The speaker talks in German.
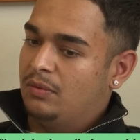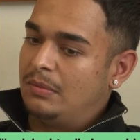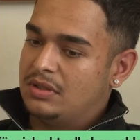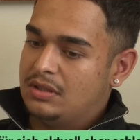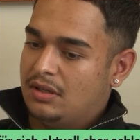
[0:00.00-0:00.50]
Für
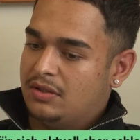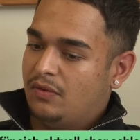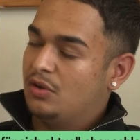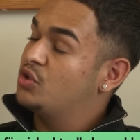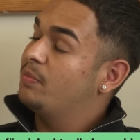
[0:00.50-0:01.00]
mich ist das
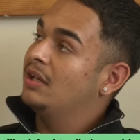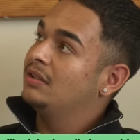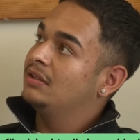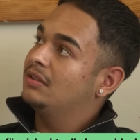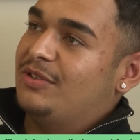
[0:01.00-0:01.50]
voll
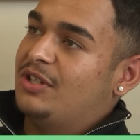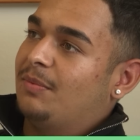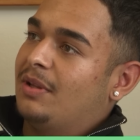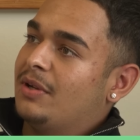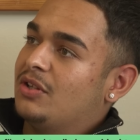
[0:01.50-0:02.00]
spannend. Ich habe
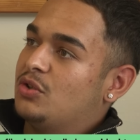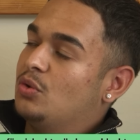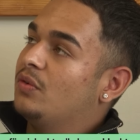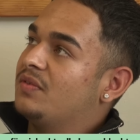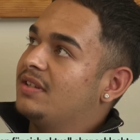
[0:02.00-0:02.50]
da meinen
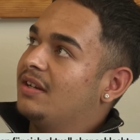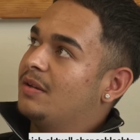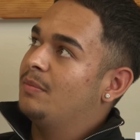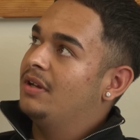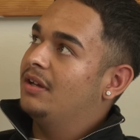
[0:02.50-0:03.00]
Zukunftstag
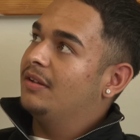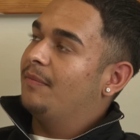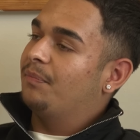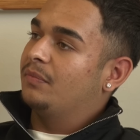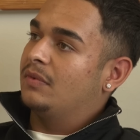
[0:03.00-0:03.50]
gemacht
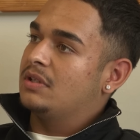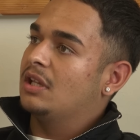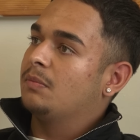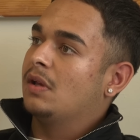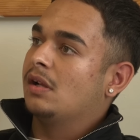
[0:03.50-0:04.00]
und das
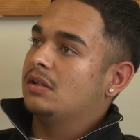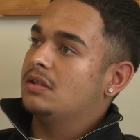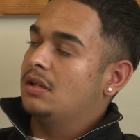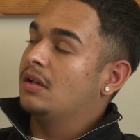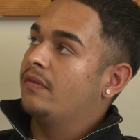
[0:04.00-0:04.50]
hat mir halt
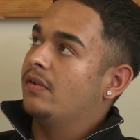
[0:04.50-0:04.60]
sehr